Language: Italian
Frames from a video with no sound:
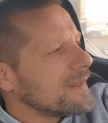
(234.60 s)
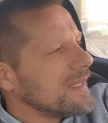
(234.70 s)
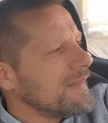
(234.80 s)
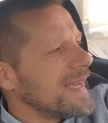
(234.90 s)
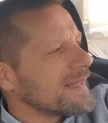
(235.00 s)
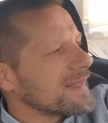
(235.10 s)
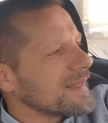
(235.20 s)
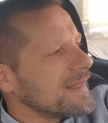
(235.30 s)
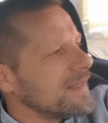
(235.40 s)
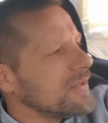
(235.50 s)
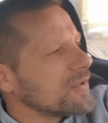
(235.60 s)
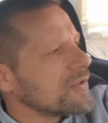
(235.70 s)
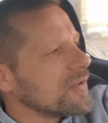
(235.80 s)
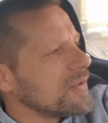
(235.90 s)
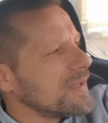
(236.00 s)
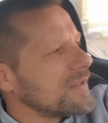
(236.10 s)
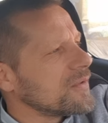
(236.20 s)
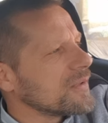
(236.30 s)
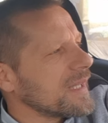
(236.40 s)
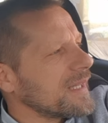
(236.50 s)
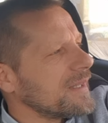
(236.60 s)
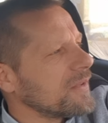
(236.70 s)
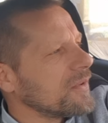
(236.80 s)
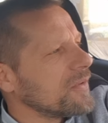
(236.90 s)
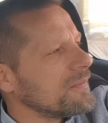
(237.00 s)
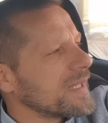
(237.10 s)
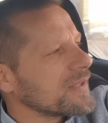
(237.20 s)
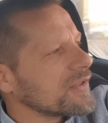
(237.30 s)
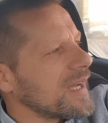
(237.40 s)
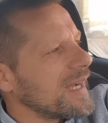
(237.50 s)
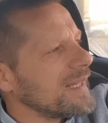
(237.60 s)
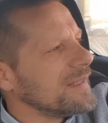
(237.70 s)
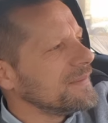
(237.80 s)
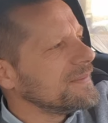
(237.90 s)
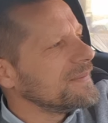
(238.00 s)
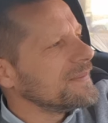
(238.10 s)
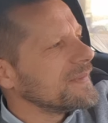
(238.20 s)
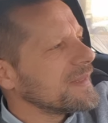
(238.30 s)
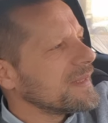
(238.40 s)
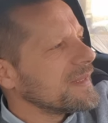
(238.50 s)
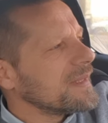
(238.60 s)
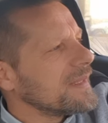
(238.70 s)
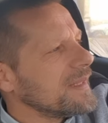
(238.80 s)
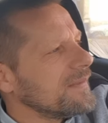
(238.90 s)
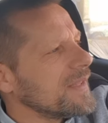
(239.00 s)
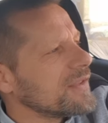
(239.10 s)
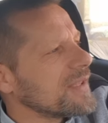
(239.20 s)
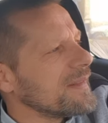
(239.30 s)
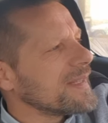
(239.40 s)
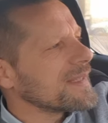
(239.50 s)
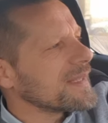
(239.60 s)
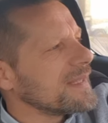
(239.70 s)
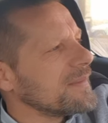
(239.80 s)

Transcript: diversa. Io ho l'iso tecnico commerciale, invece devi essere